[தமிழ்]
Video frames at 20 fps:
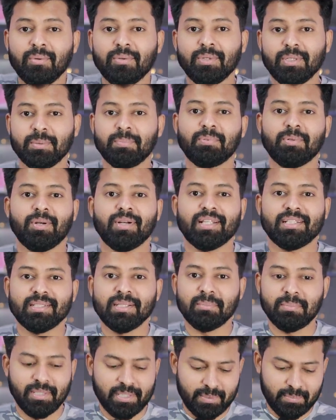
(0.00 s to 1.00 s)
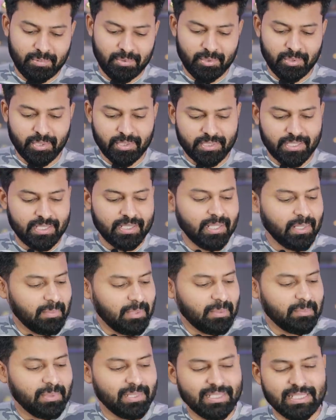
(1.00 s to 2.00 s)
ஒரு ப்ராடக்ட் தான் பார்க்க போகிறோம் அது என்ன
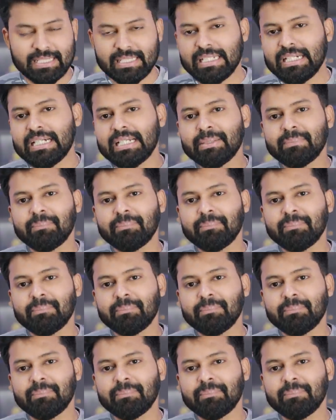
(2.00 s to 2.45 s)
அப்படின்னு பார்த்தீங்கன்னா